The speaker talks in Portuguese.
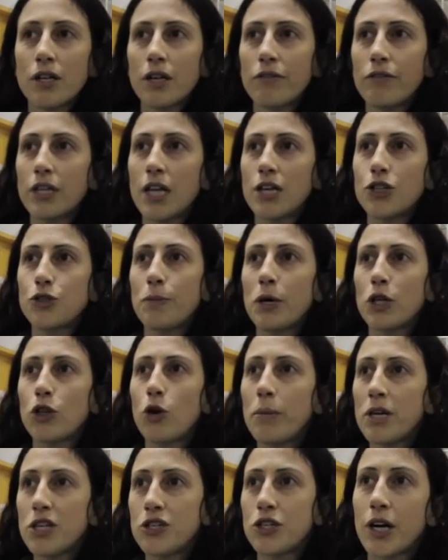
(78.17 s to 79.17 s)
na verdade, uma
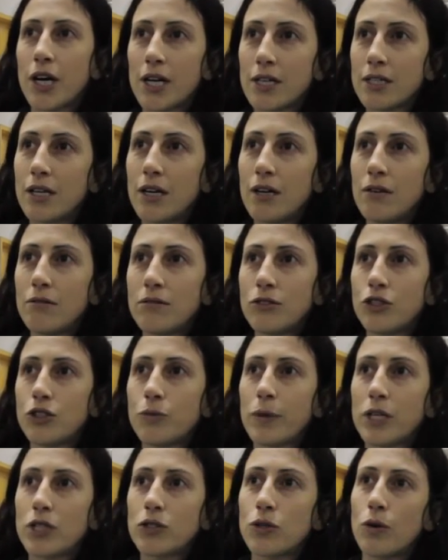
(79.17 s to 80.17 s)
domesticação de
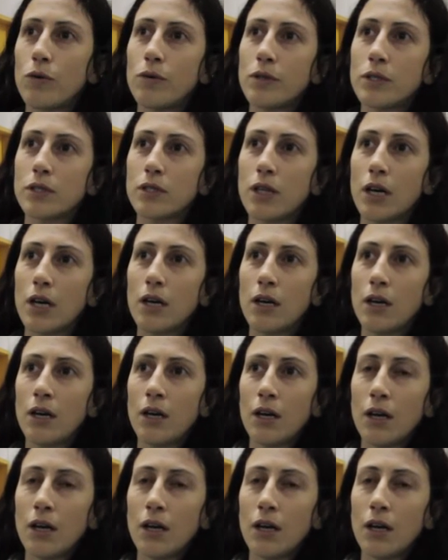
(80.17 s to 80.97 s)
pessoas, né?